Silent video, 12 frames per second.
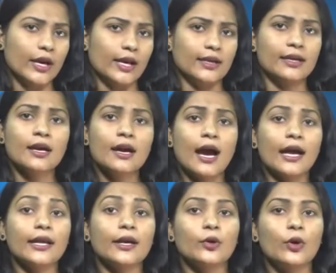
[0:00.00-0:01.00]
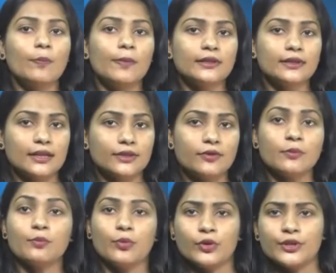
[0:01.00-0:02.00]
ఉండాలి అనే గొప్ప
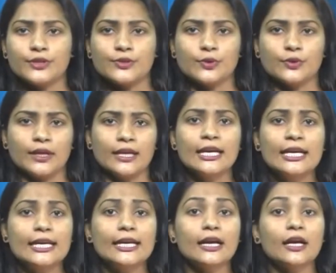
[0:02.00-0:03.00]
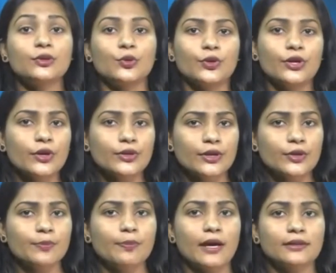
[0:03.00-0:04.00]
తత్వం బోధిస్తోంది ఇక
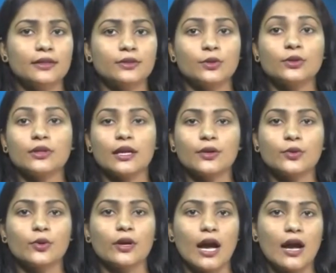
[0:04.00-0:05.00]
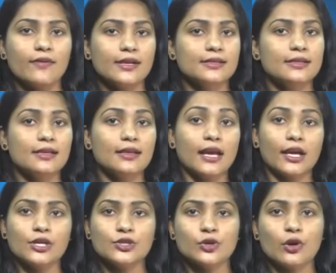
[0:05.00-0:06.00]
దుర్యోధనుడి పాత్రతో తనకు కావాల్సింది
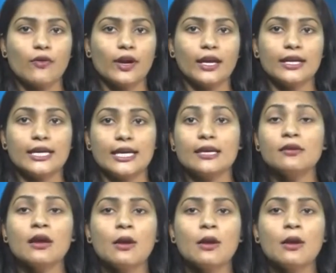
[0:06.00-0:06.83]
దక్కించుకోవడానికి